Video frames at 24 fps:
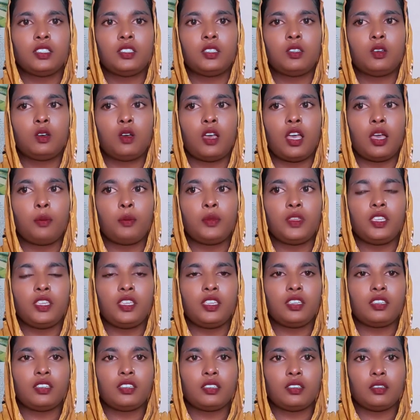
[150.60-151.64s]
তো আমি
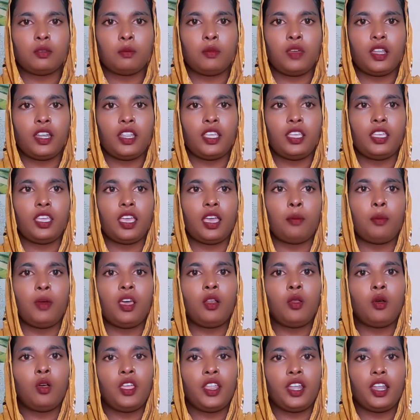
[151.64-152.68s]
মানে
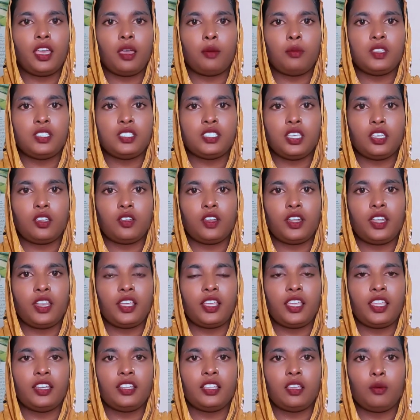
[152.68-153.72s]
আমার হয় না আমি যে কয়
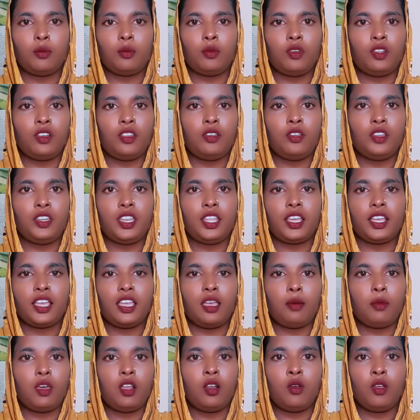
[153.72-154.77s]
টাকা ইনকাম করি ওই টাকা
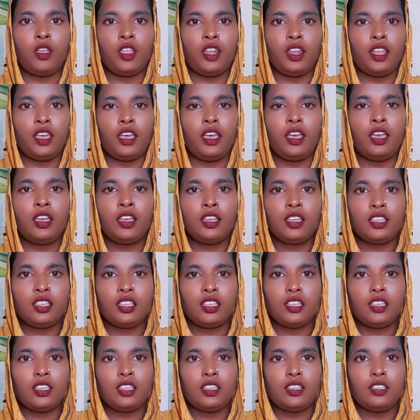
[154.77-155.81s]
আমার হয় না
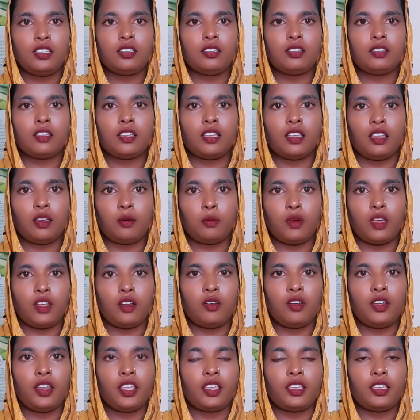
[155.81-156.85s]
আমার
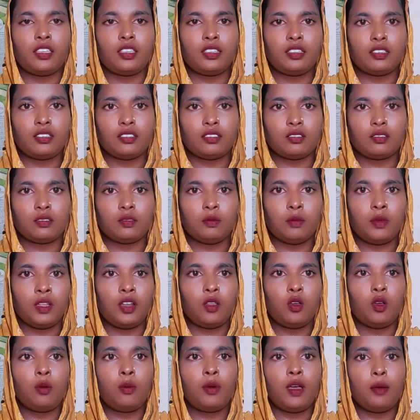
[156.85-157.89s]
অনেক
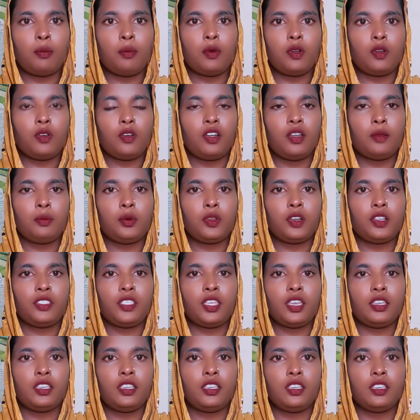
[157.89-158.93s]
মানে অভাব অটনে পড়ে
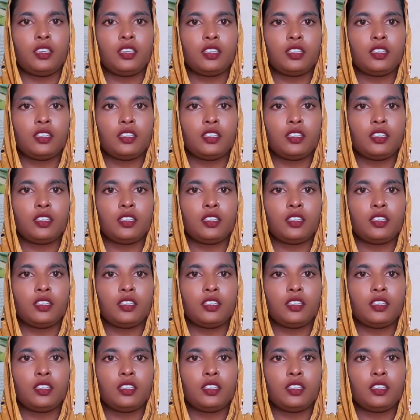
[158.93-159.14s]
থাকি